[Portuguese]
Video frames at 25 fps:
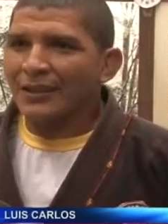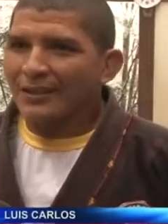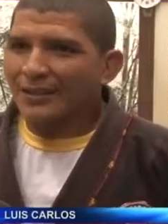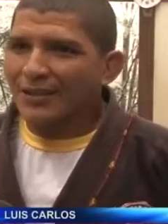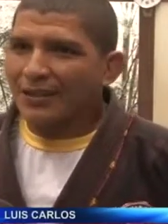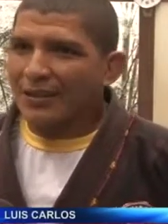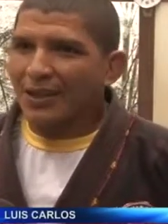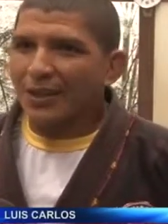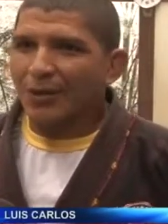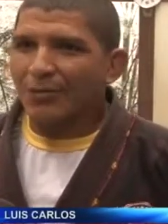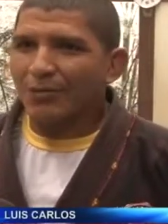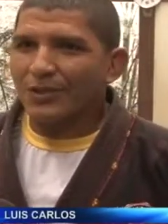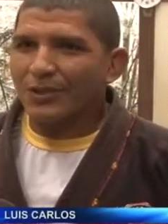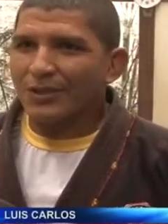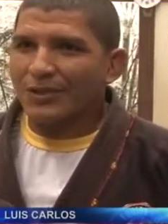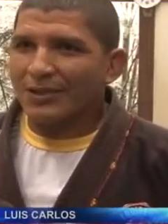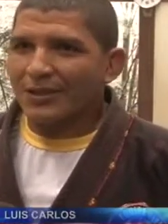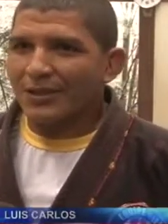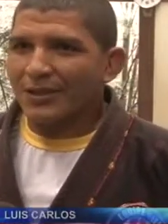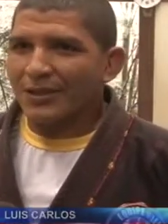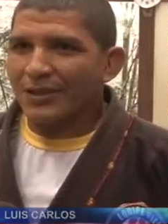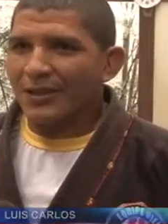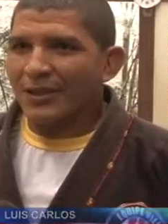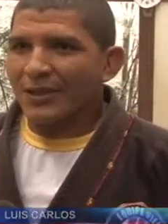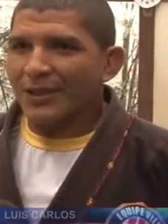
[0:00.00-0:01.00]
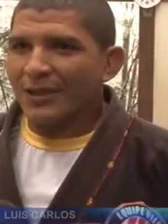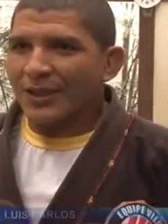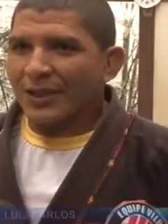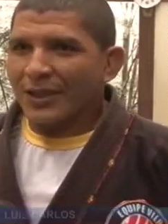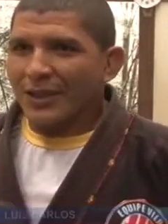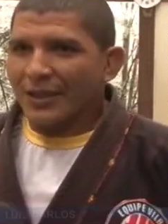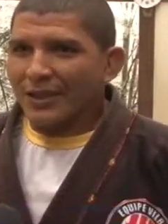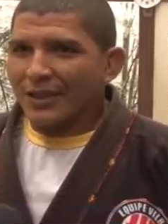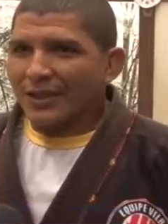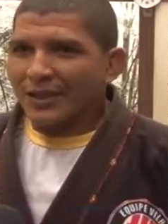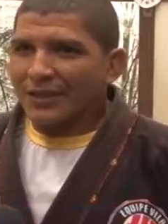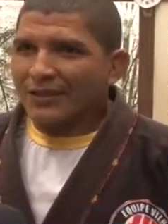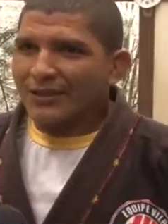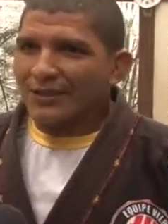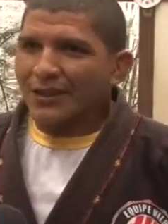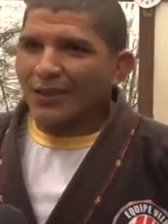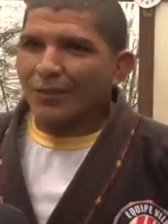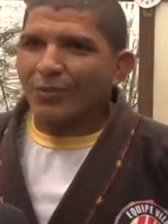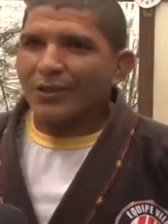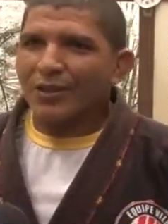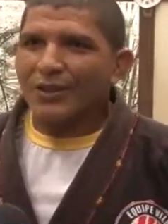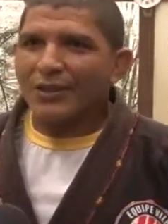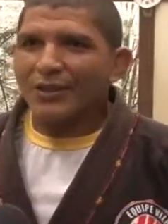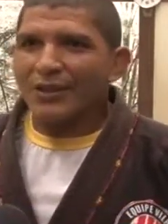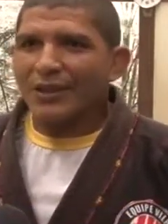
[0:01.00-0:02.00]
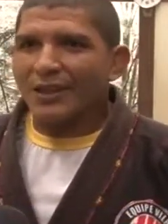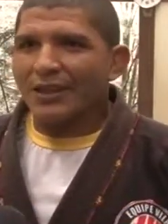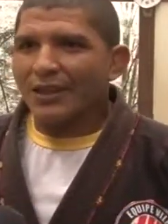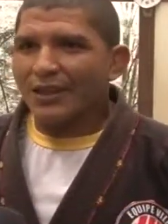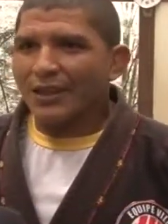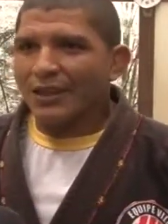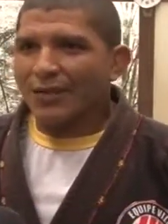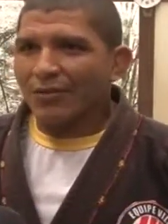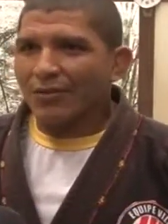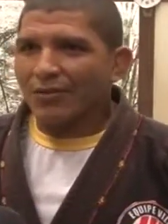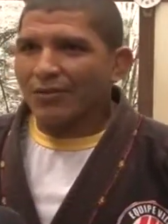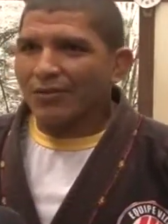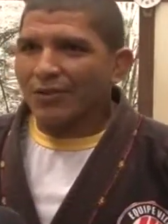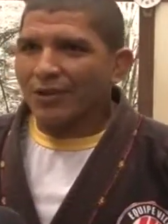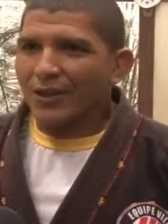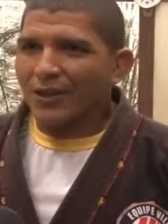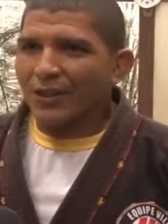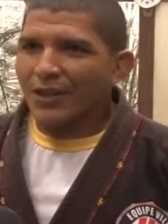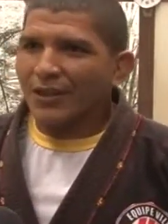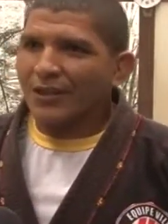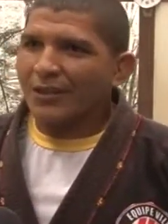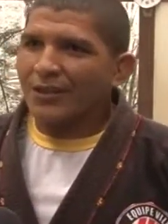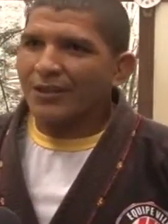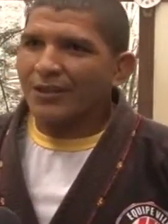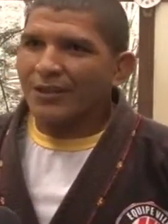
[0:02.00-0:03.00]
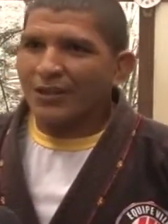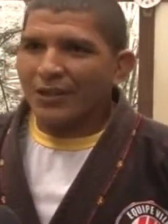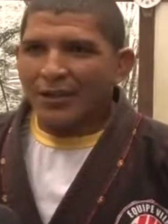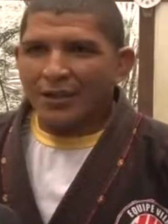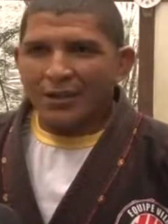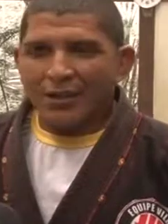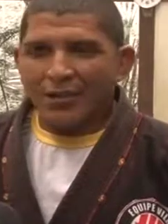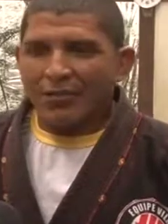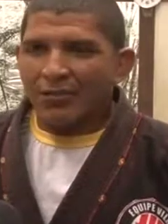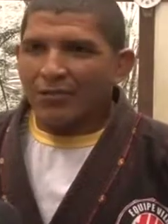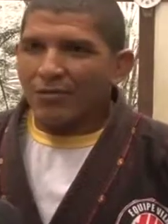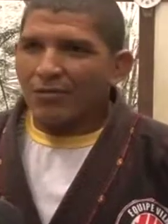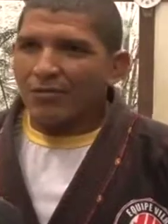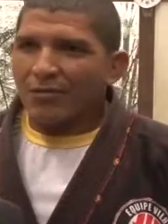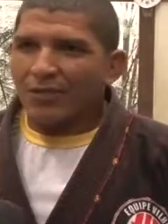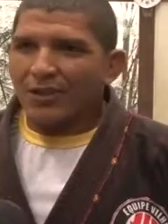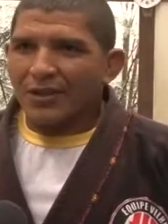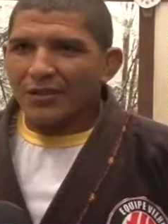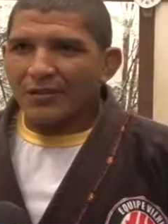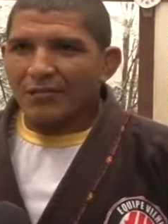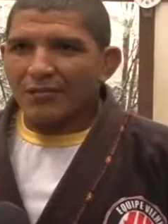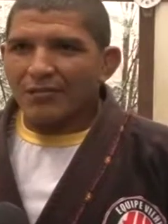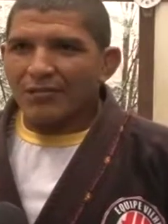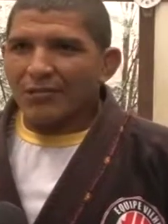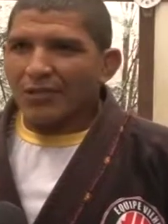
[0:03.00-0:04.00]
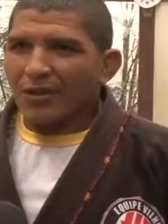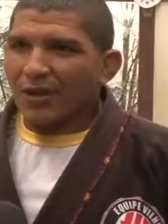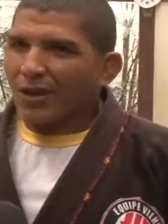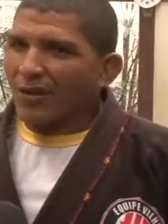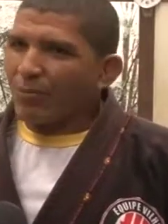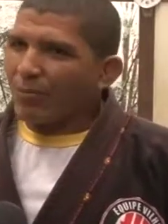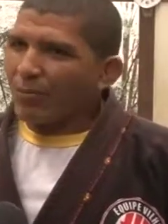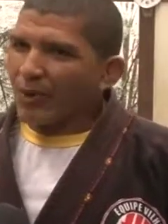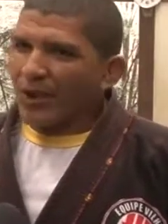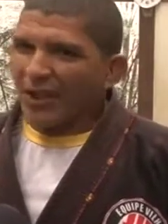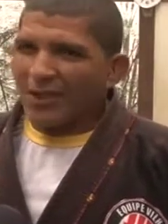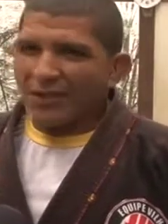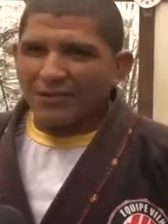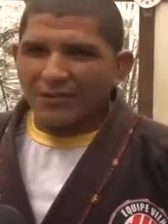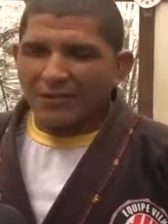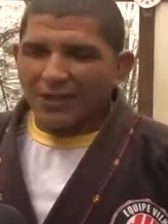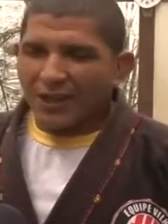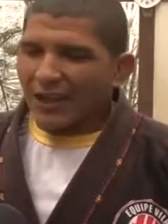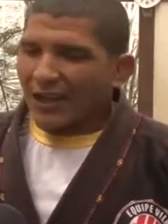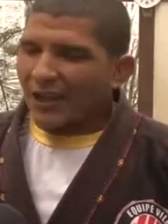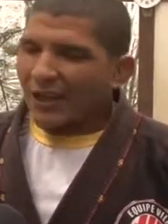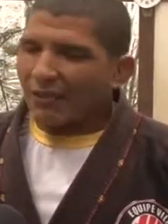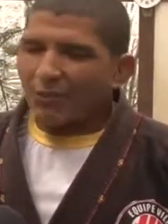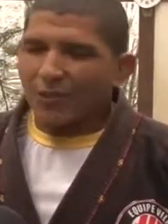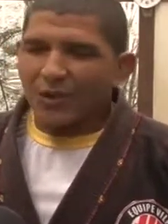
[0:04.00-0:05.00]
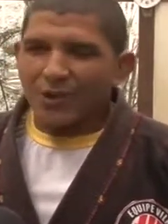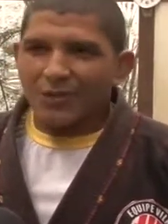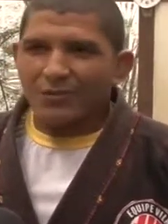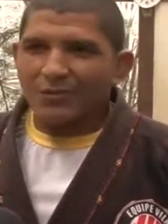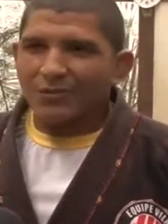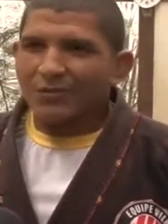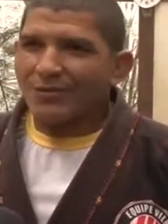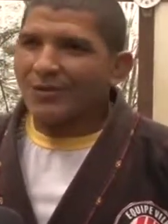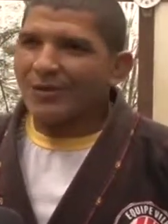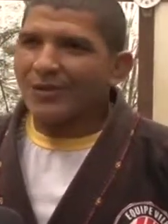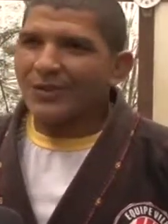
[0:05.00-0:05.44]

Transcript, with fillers: digamos assim, e sempre treinando com ele, um, um rapaz, um cara mesmo